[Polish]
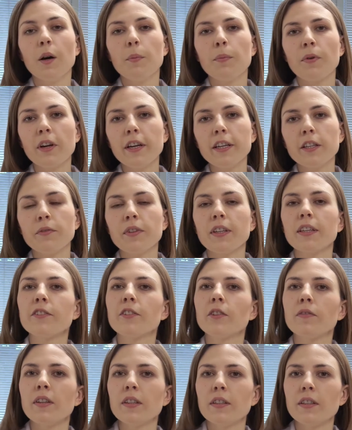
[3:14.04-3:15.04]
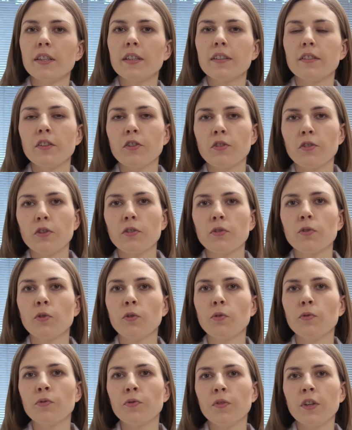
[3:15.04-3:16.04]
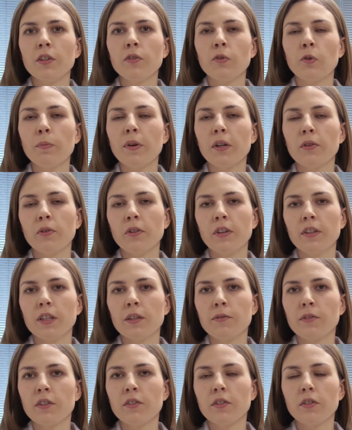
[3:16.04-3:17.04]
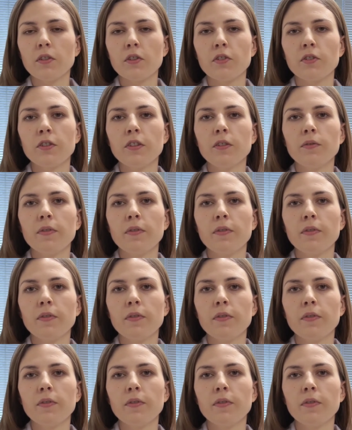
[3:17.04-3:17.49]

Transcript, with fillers: Projekt finansowany jest ze środków Inkubator Innowacyjności